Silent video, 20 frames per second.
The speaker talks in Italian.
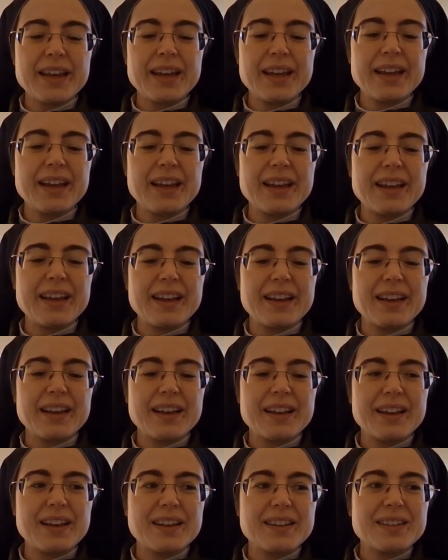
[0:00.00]
è
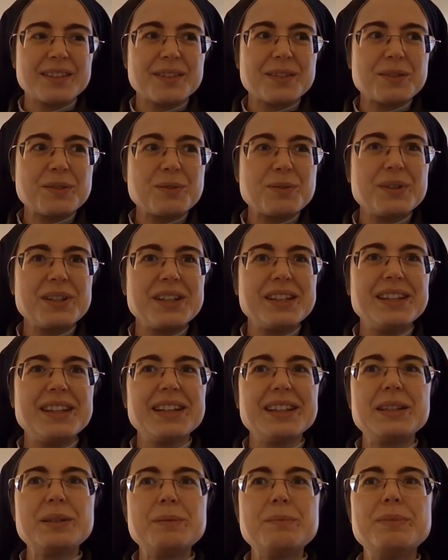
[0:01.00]

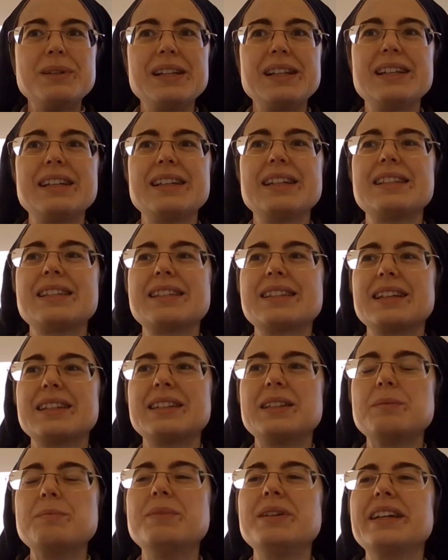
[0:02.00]
un'idea di
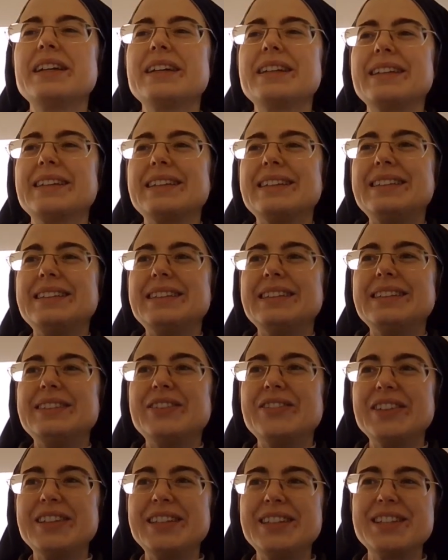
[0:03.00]
bellezza, di bene,
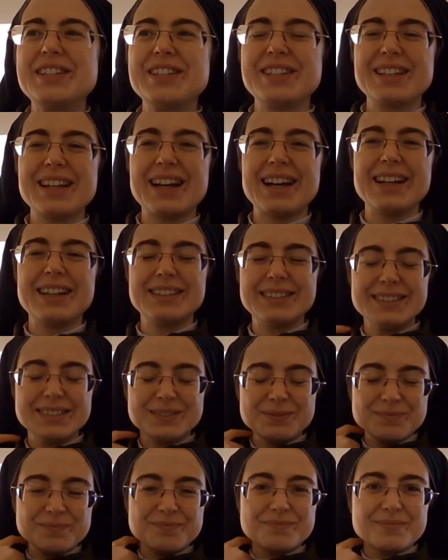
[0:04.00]
di felicità
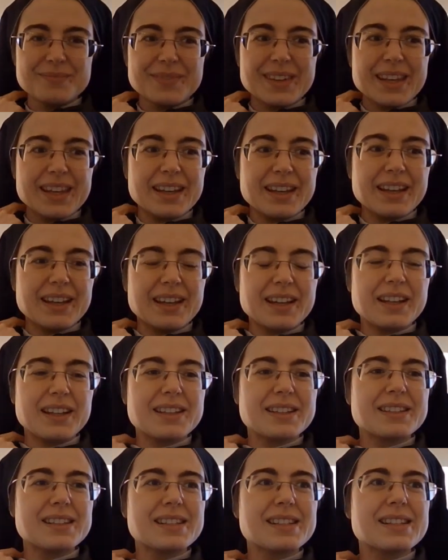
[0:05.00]

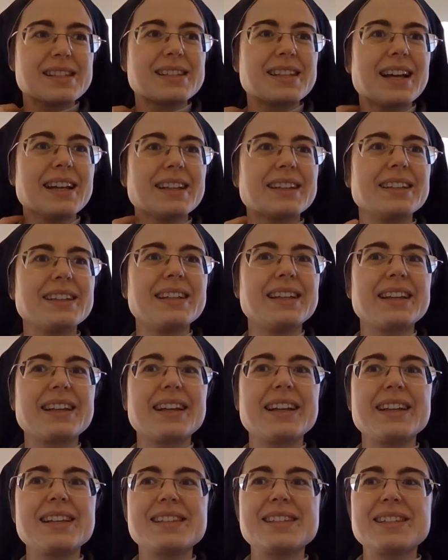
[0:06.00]
che sa
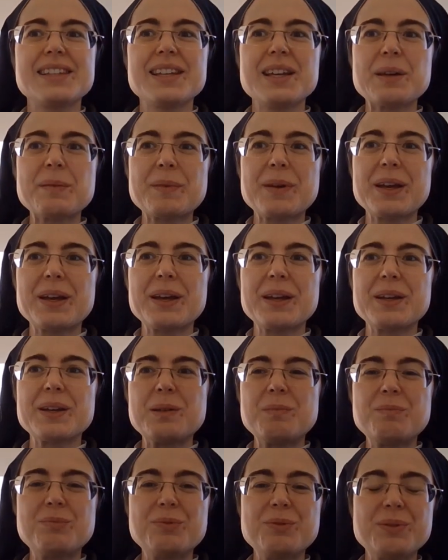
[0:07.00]
tenere insieme
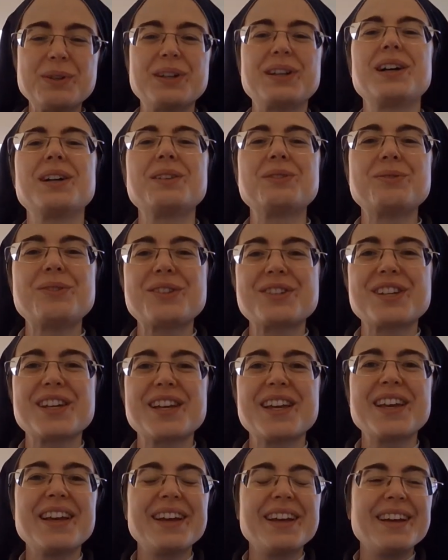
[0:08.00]
il buio e la
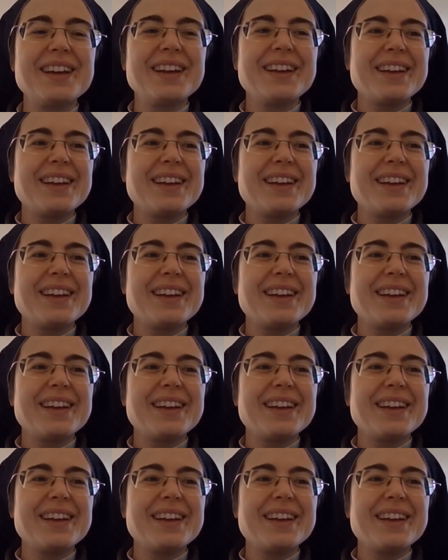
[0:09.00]
luce.